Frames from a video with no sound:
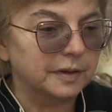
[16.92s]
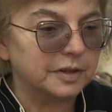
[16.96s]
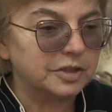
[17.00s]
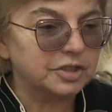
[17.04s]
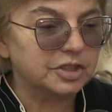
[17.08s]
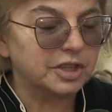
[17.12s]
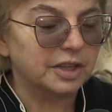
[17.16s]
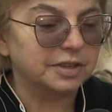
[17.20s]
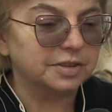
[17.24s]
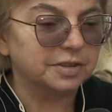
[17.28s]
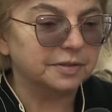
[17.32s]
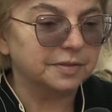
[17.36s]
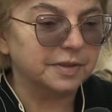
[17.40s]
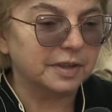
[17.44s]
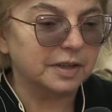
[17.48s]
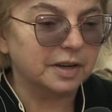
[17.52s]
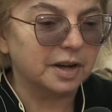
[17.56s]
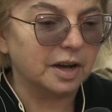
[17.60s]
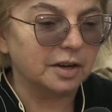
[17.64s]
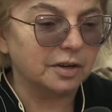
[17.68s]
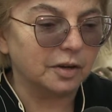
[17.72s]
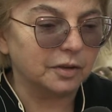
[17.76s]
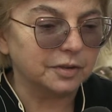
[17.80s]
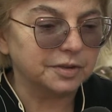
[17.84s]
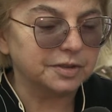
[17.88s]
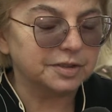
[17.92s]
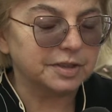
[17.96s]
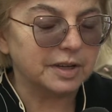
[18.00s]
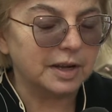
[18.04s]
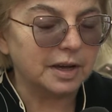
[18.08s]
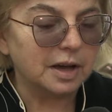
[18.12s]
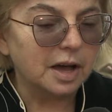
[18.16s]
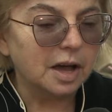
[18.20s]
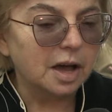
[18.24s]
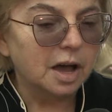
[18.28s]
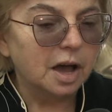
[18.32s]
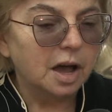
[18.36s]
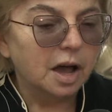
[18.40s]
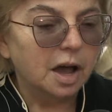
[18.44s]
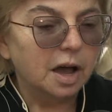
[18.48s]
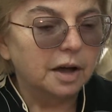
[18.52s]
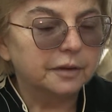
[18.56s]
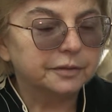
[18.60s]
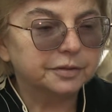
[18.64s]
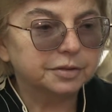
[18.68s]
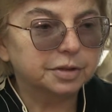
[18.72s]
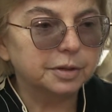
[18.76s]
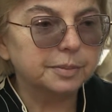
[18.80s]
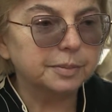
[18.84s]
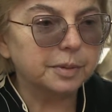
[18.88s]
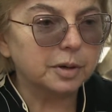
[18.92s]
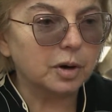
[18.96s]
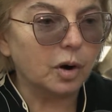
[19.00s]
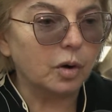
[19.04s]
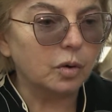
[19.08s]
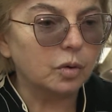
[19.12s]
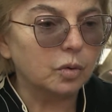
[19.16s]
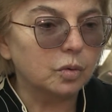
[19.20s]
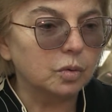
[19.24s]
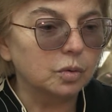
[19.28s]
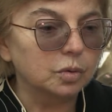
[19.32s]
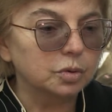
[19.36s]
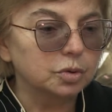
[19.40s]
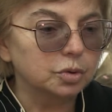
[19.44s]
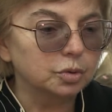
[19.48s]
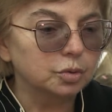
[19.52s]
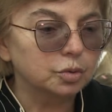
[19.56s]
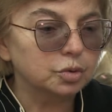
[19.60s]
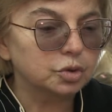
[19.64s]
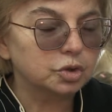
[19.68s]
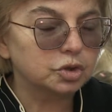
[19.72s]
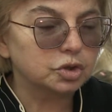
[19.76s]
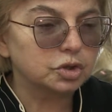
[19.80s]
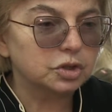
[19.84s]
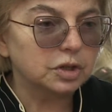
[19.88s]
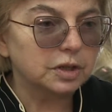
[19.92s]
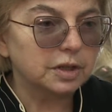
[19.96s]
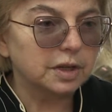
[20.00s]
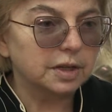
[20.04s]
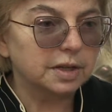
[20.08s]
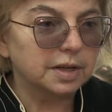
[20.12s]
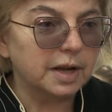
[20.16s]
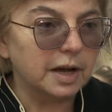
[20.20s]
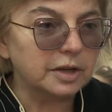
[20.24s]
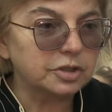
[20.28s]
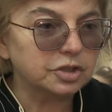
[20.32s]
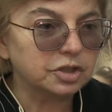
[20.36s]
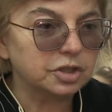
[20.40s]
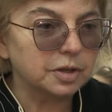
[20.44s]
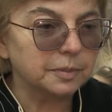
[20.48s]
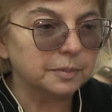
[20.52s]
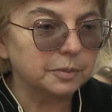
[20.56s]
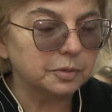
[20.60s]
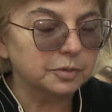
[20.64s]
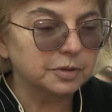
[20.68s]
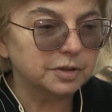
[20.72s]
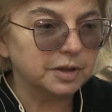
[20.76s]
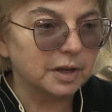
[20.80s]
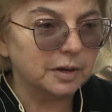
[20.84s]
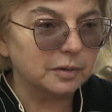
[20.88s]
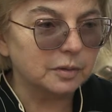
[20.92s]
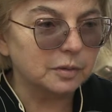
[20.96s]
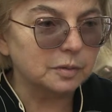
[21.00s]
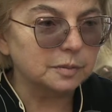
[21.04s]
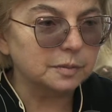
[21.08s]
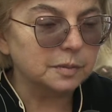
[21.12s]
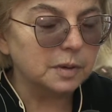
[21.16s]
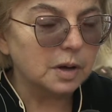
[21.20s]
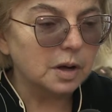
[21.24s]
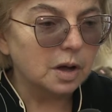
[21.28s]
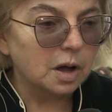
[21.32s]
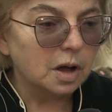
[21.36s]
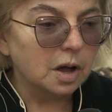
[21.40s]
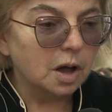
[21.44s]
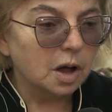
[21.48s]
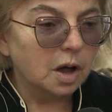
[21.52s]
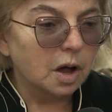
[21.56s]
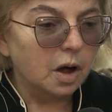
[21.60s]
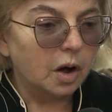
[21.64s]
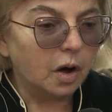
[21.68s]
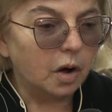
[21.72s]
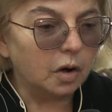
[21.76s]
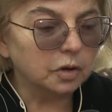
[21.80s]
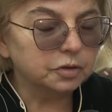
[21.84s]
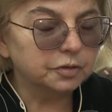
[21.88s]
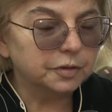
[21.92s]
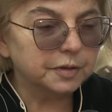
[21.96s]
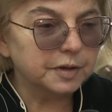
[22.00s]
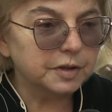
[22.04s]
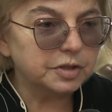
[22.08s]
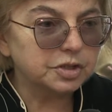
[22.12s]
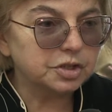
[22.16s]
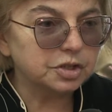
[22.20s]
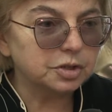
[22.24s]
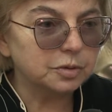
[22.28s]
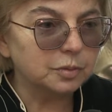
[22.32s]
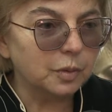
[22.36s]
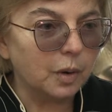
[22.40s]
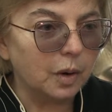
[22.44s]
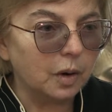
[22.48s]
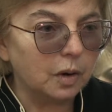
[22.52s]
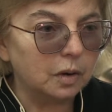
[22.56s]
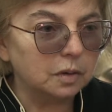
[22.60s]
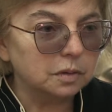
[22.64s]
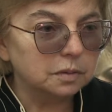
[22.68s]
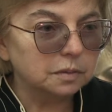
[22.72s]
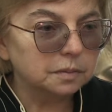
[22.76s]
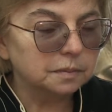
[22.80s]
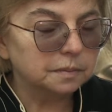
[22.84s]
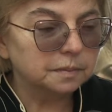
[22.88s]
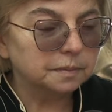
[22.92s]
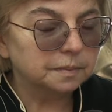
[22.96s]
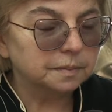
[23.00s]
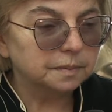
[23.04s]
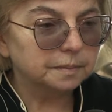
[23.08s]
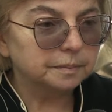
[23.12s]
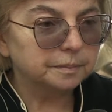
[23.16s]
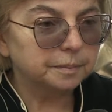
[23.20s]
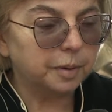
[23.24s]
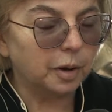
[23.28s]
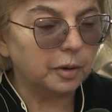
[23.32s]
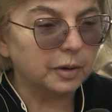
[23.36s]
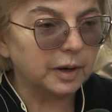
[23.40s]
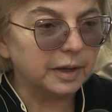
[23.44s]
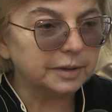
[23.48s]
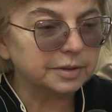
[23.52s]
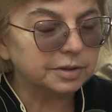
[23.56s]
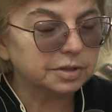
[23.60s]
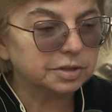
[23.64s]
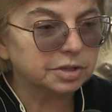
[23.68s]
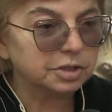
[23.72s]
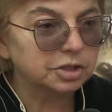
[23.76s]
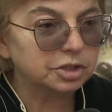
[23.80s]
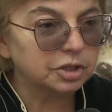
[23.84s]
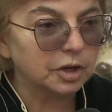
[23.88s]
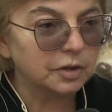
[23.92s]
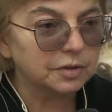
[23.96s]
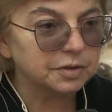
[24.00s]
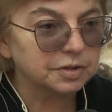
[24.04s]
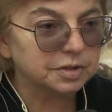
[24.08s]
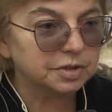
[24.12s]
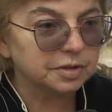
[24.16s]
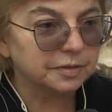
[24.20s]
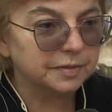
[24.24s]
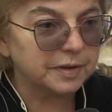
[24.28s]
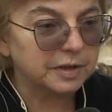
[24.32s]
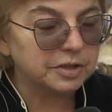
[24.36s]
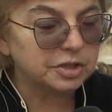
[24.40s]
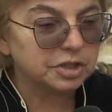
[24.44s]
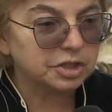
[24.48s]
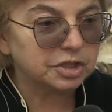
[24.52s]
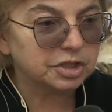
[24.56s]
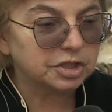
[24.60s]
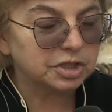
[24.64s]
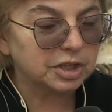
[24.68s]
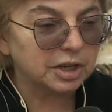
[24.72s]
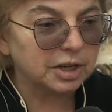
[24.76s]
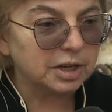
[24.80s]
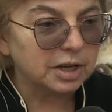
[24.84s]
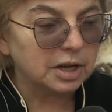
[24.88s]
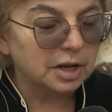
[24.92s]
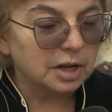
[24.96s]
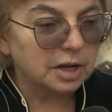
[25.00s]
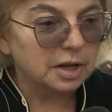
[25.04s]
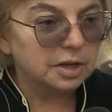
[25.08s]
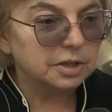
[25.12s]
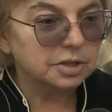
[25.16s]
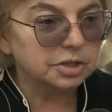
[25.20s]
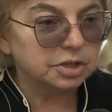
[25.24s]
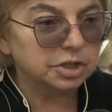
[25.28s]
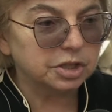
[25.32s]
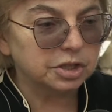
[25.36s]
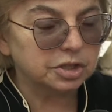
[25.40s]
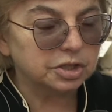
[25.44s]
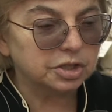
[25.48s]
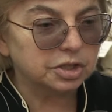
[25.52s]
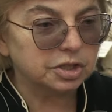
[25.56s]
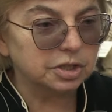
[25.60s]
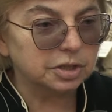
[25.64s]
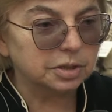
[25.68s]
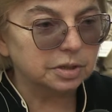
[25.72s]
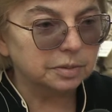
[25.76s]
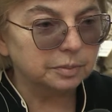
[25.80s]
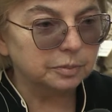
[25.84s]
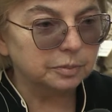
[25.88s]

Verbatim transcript: warsztaty wielkanocne. W tym roku już nasze muzeum odwiedziło ponad 1200 dzieci,